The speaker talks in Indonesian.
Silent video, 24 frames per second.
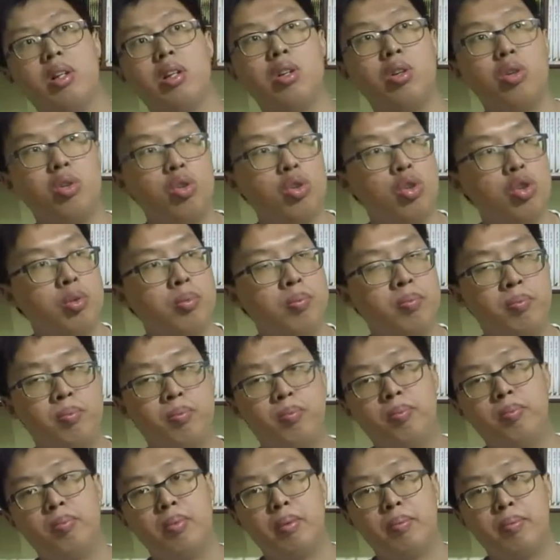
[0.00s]
grup
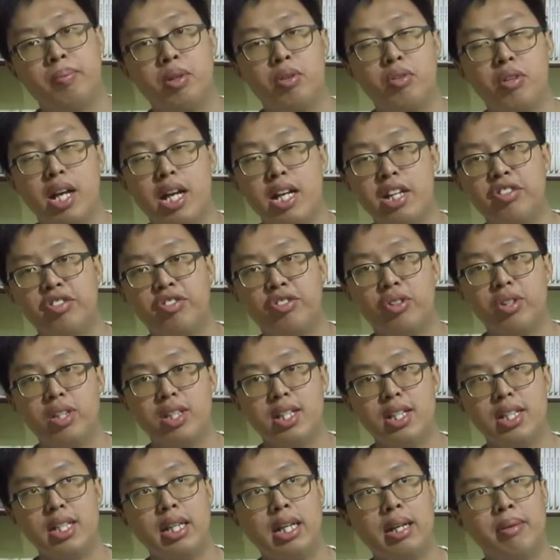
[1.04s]
pengguna iPhone.
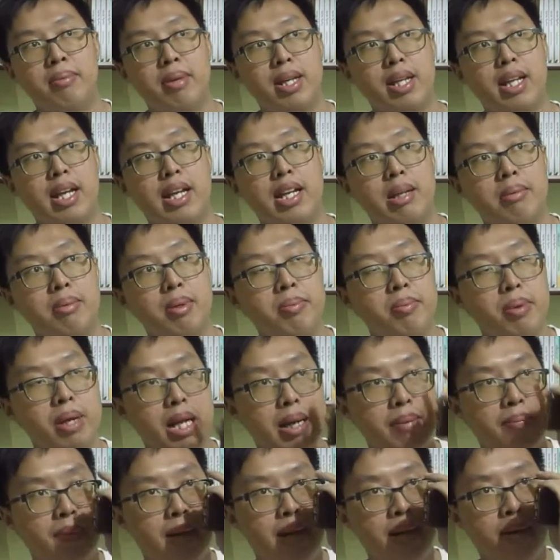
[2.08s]
Jadi kemarin ada
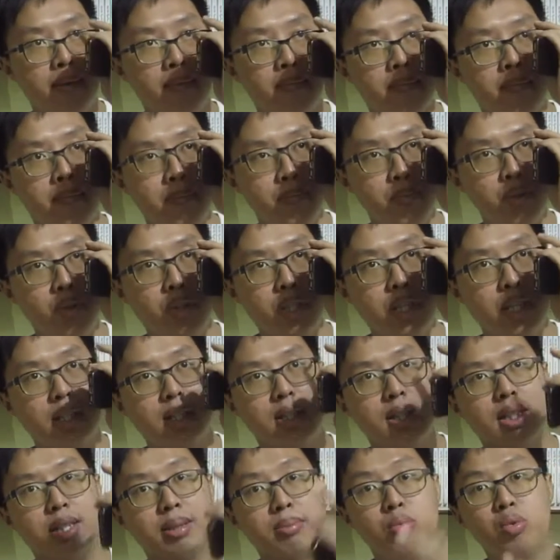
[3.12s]
beberapa book yang
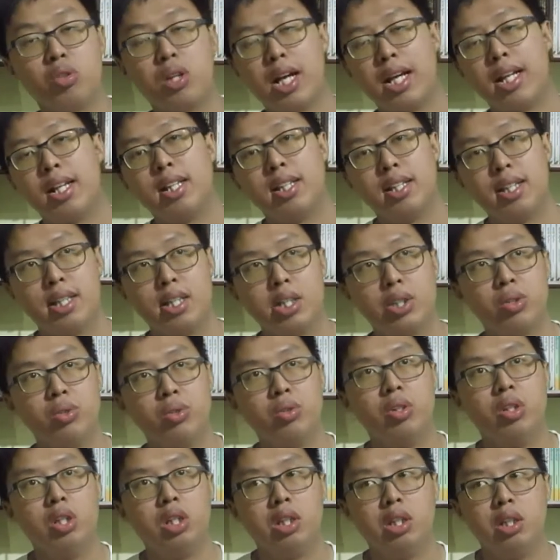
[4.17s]
ditemukan yaitu
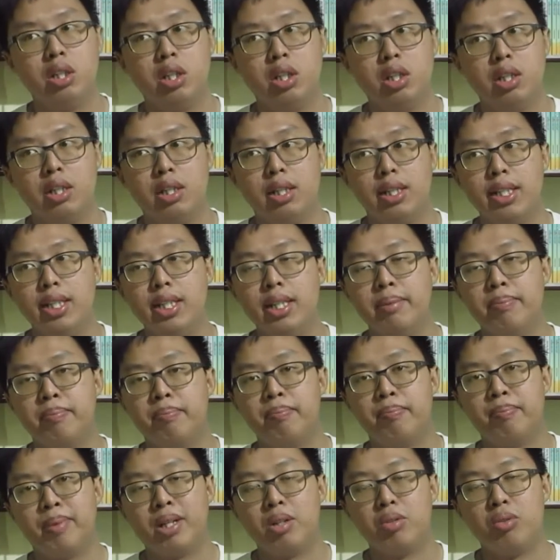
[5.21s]
ini
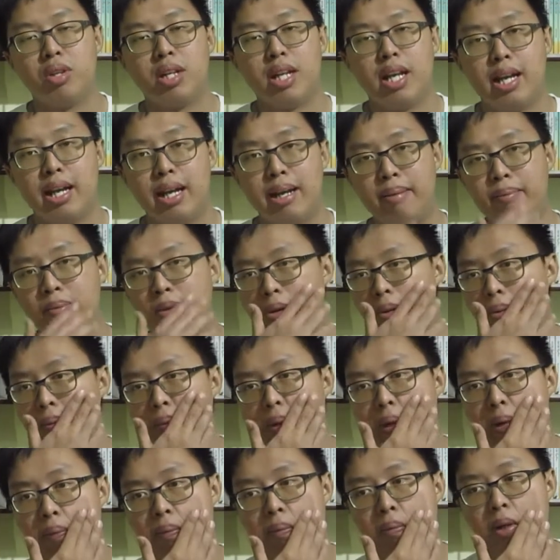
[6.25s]
pengguna mau
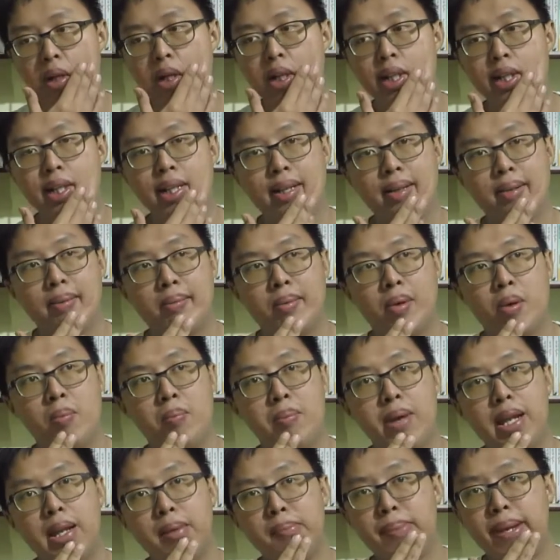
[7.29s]

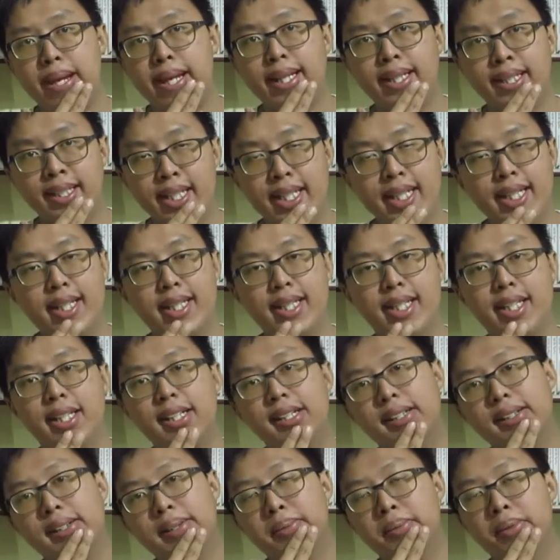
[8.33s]
mobile banking iya,
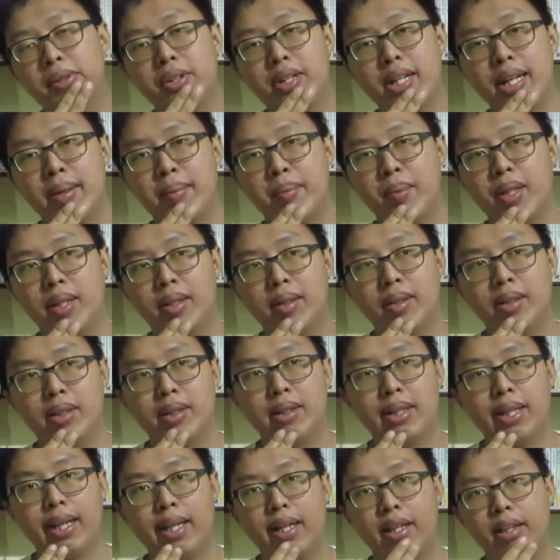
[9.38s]
ya yang pengguna
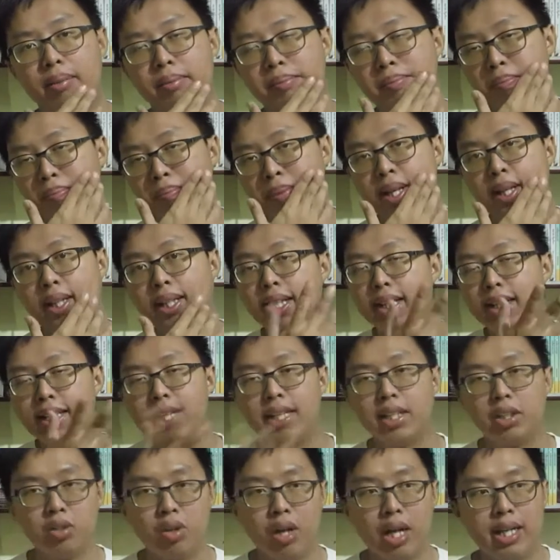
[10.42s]

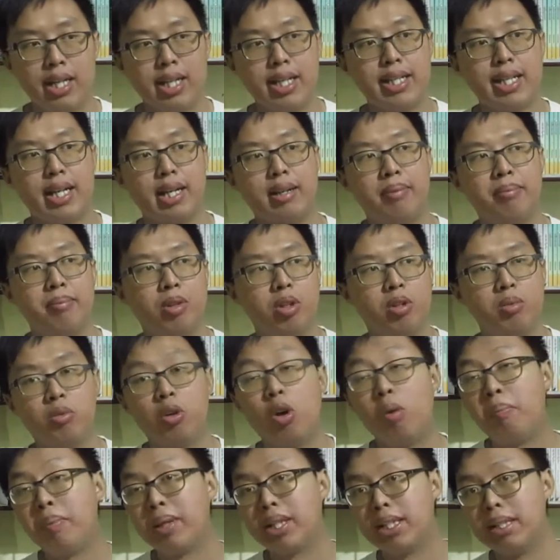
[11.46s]
bankingnya itu ada yang belum
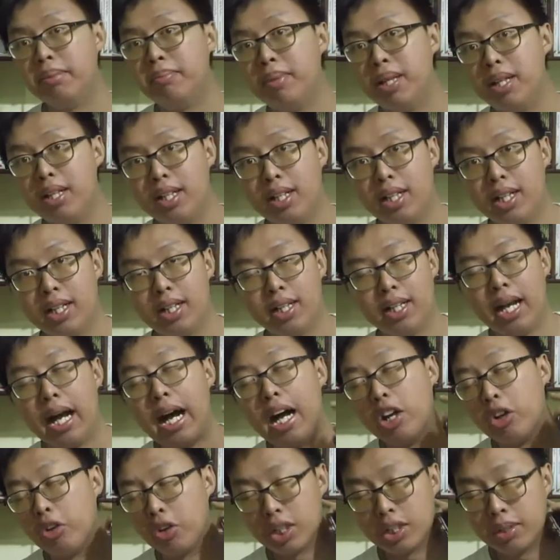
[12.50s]
kompatibel dengan
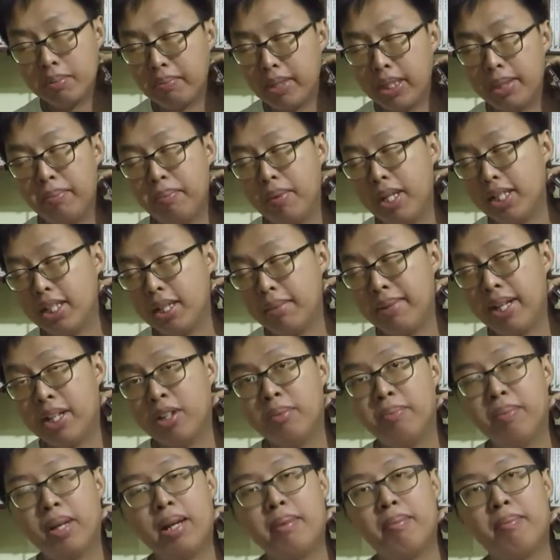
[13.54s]
iOS 14 ya
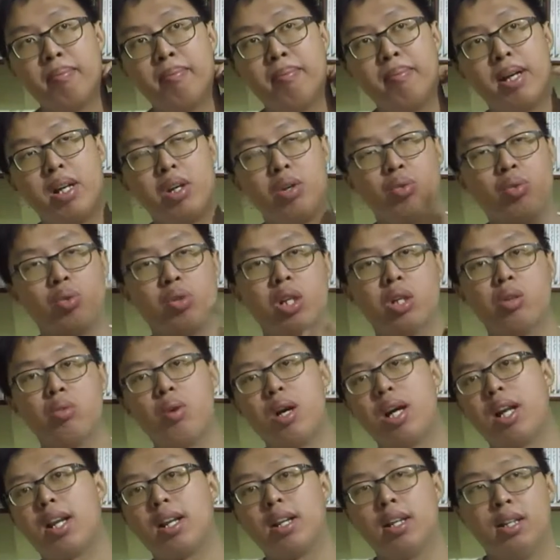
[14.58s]
maklum lah baru
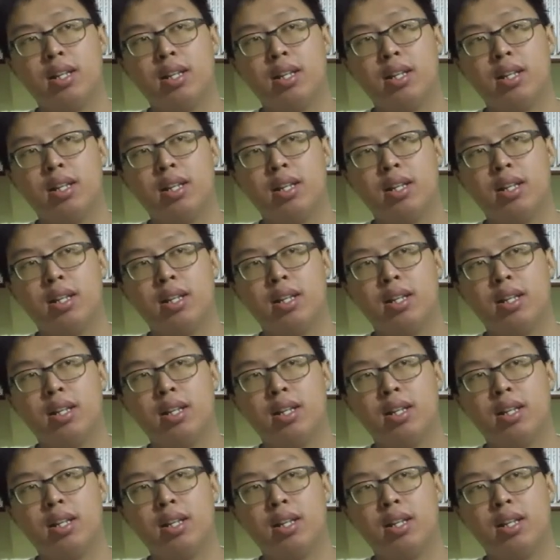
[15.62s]
keluar